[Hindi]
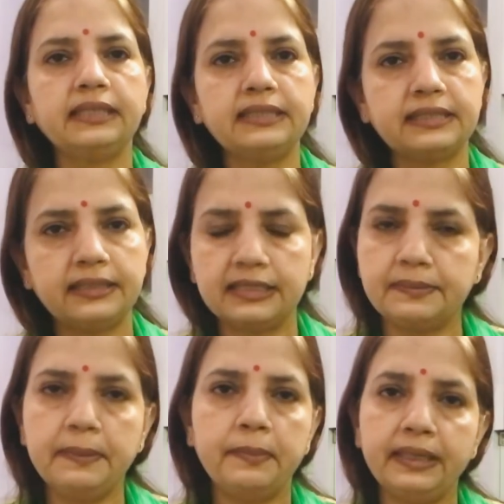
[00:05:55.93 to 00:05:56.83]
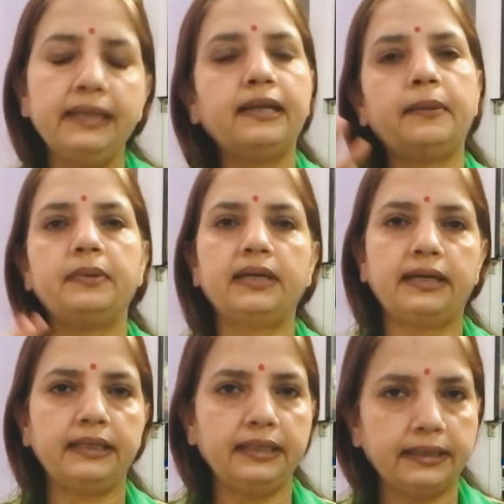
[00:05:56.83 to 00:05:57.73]
की स्टेज में बड़ी
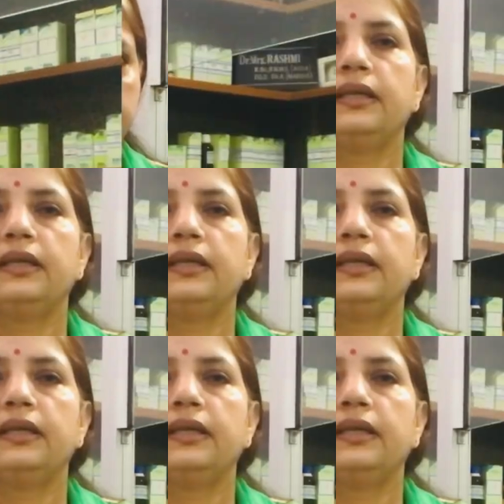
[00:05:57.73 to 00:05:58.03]
लाभकारी है